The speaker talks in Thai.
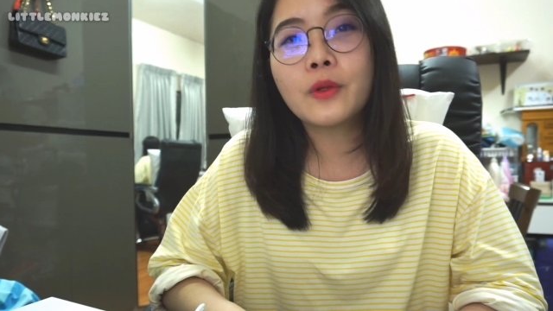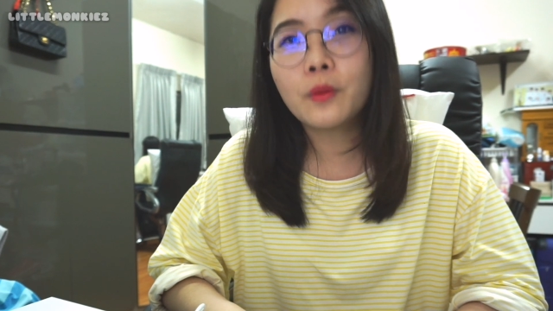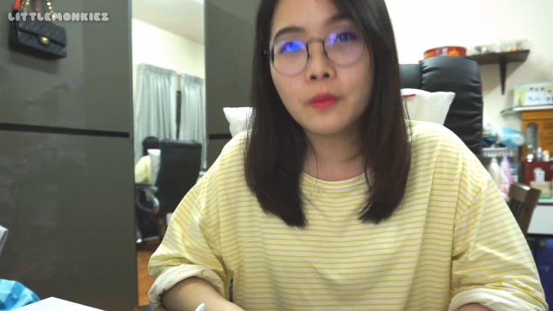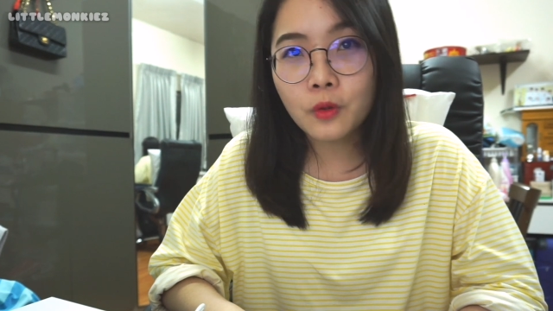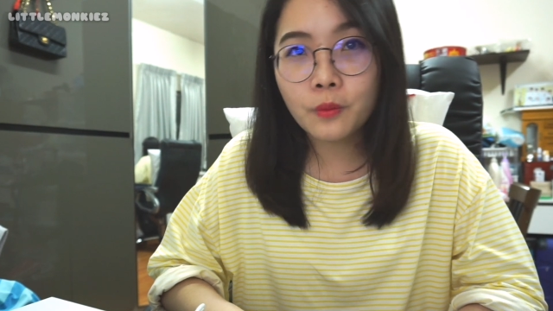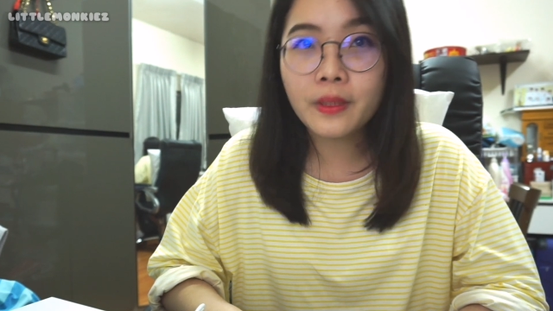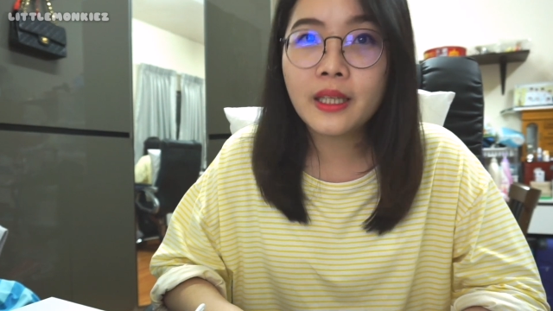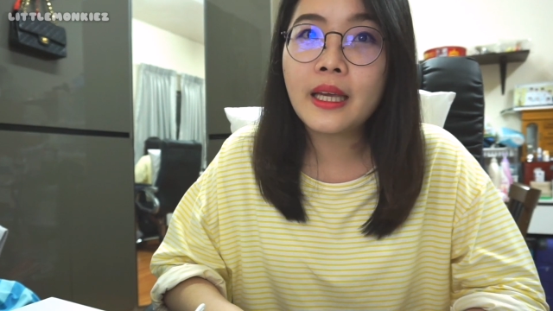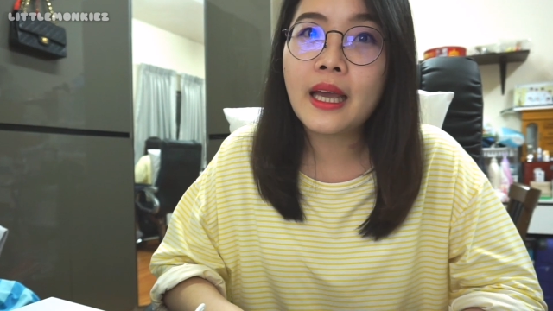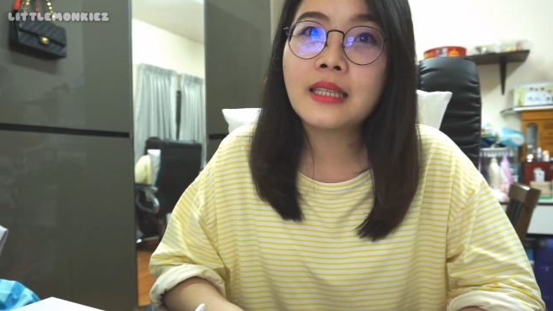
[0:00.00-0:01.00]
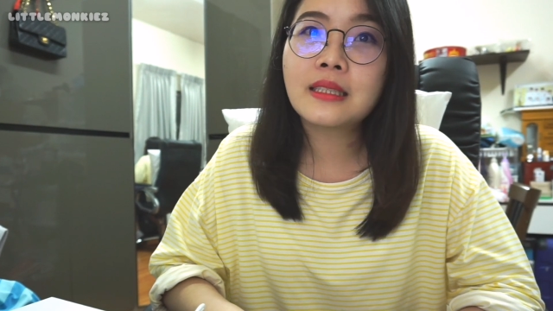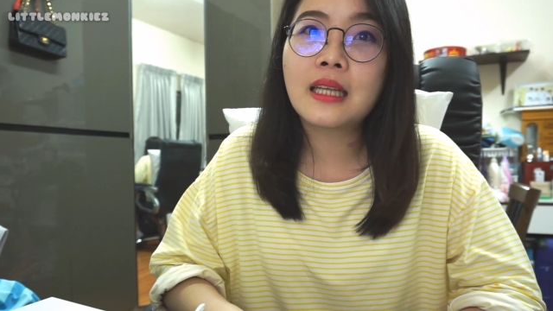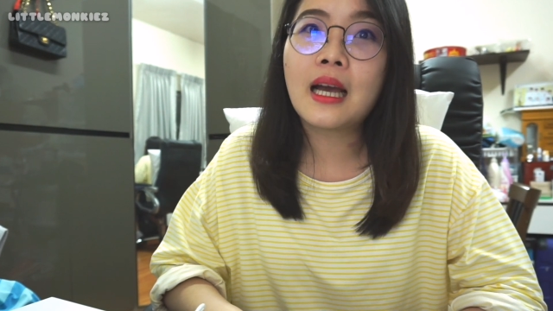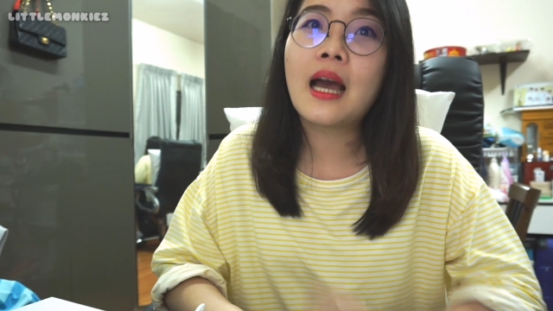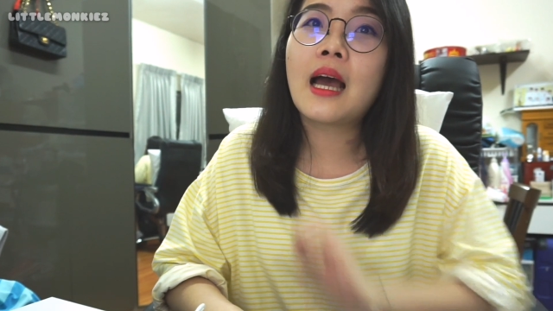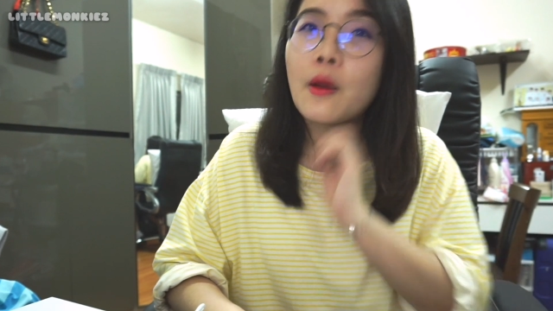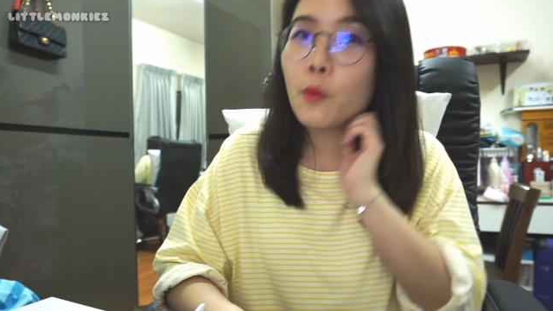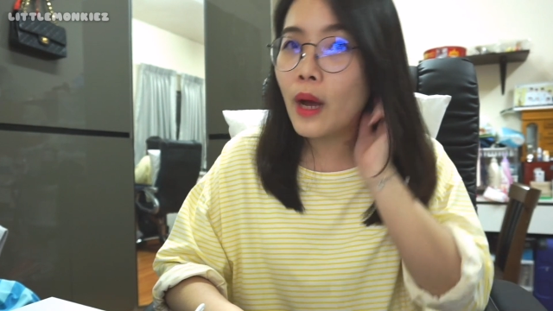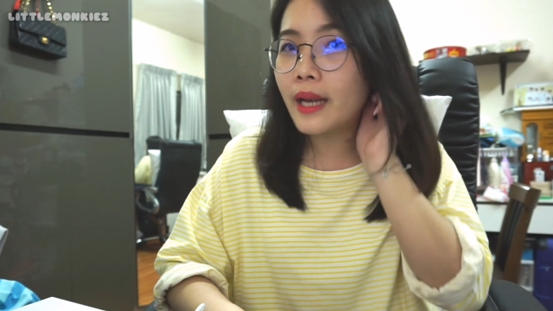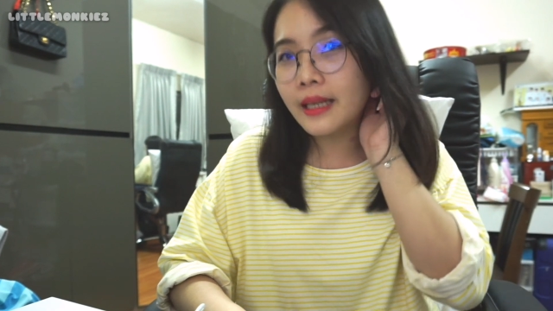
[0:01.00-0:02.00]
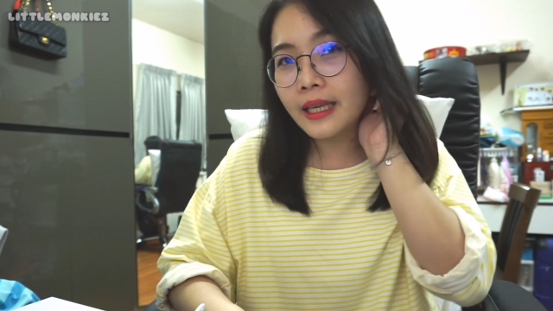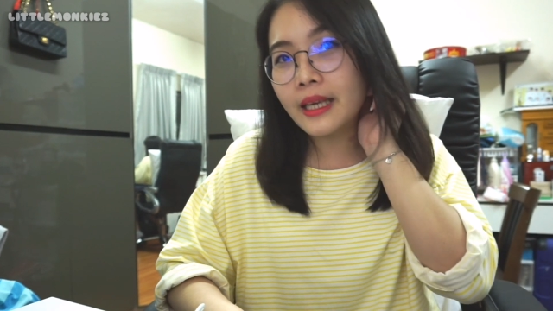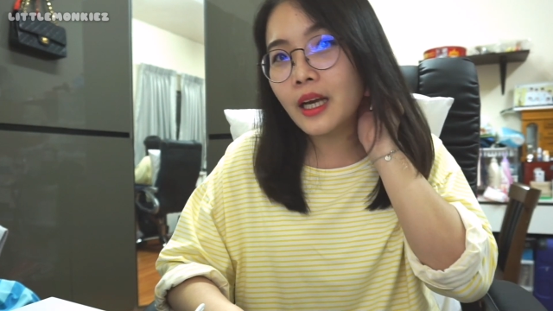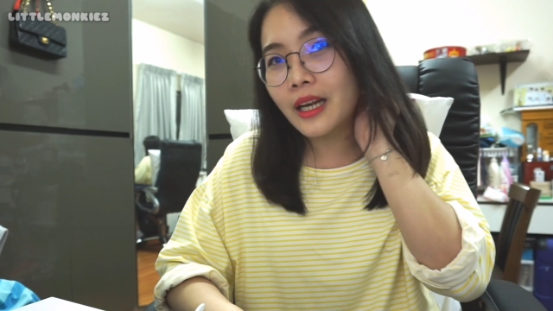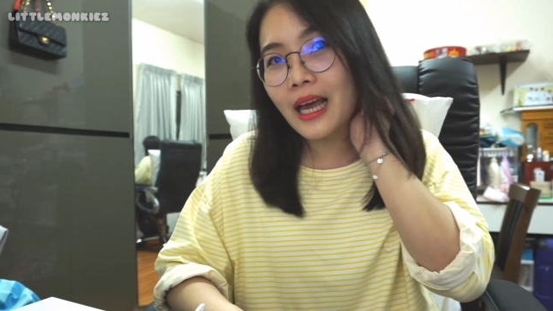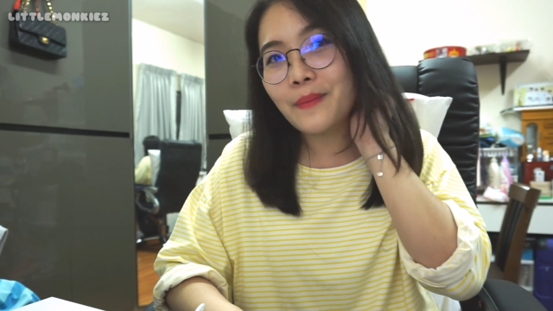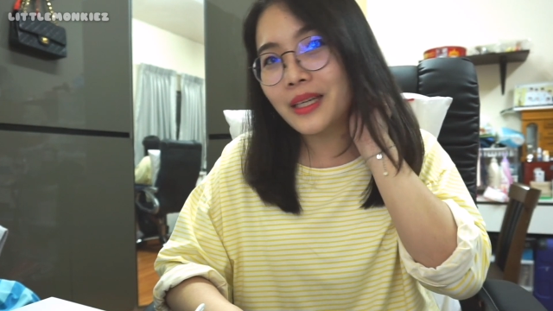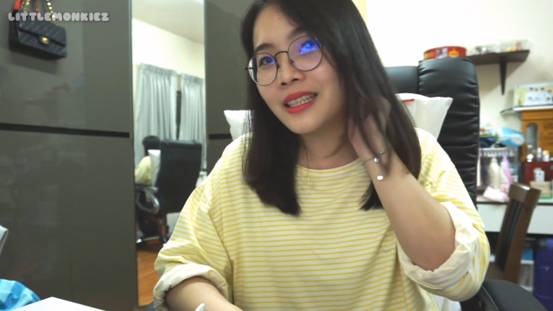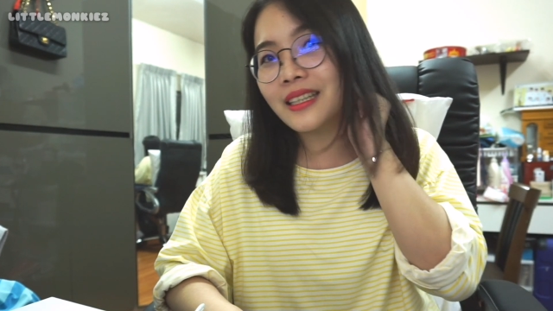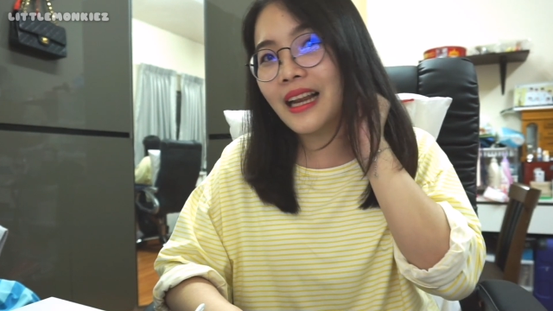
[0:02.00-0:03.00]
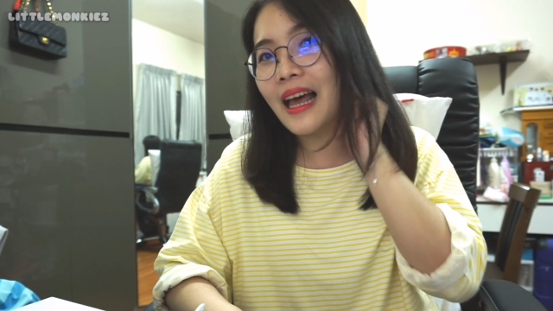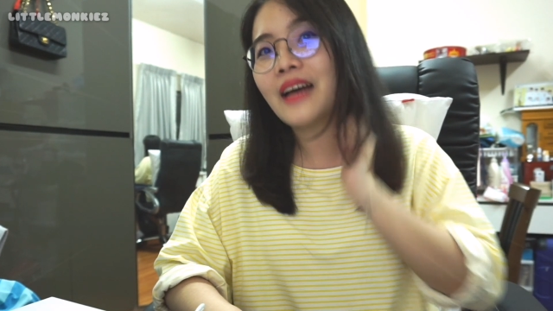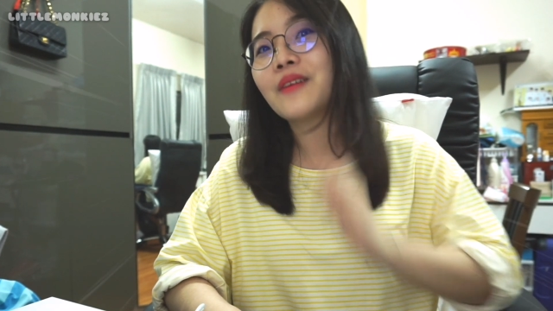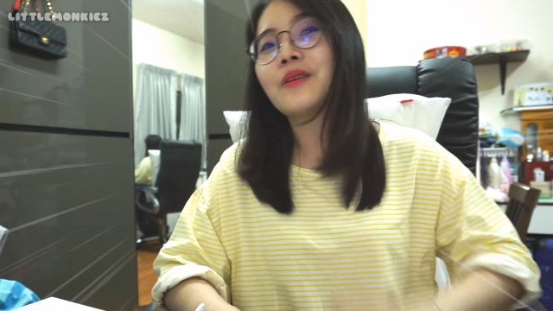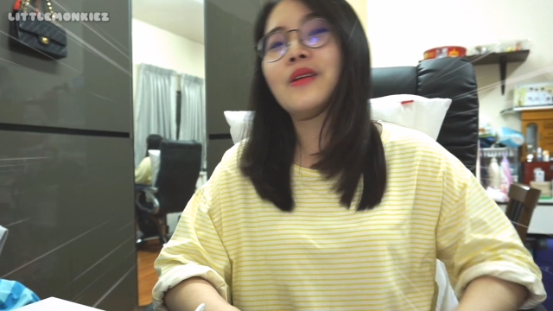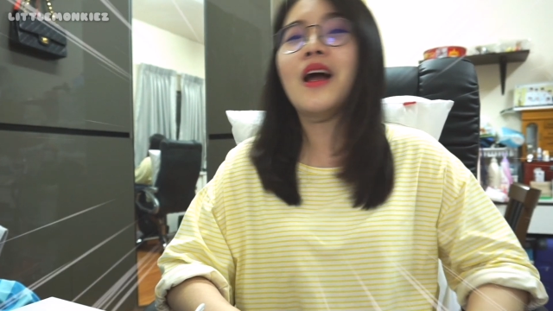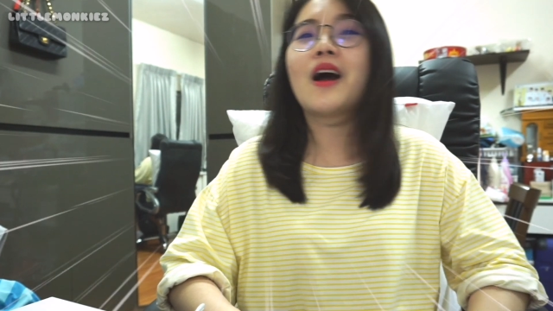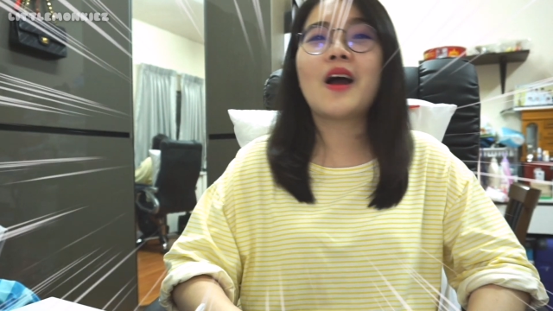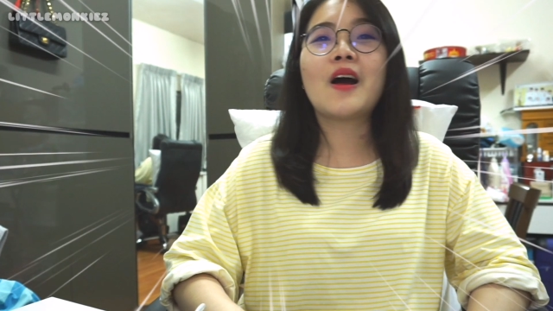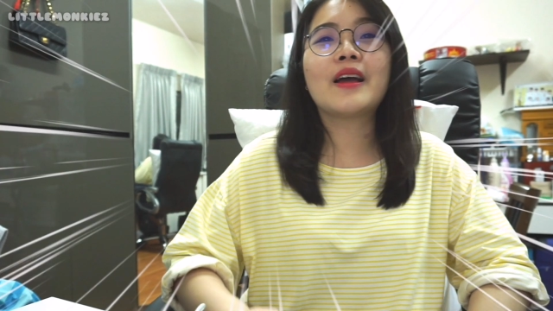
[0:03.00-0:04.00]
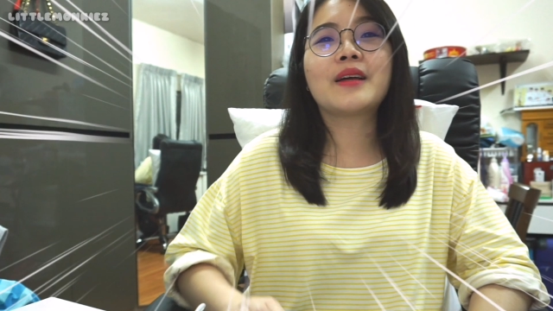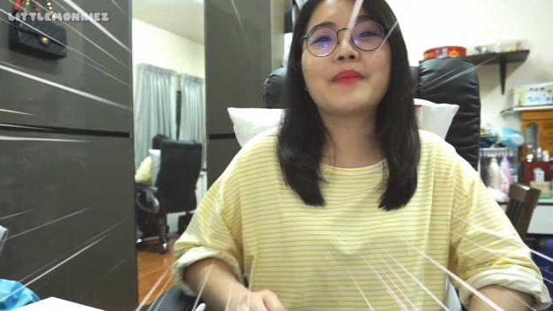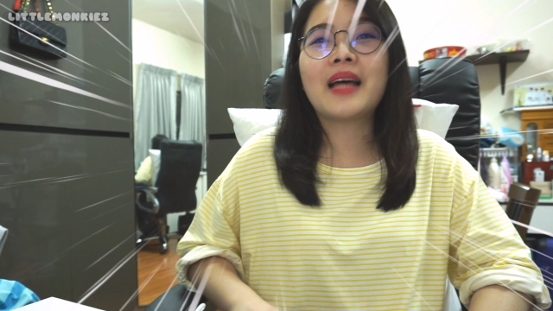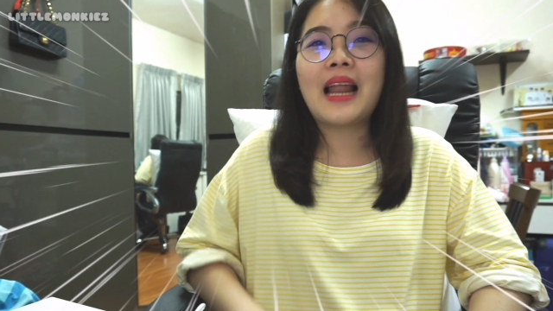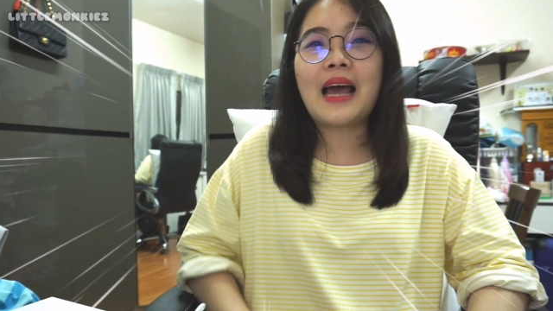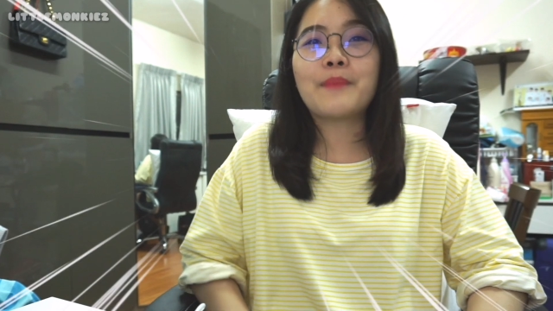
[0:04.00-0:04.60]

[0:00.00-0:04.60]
หนุ่มๆ BTS นะคะวันนี้ก็ได้มาถึงแล้วรอคอยมาหลาย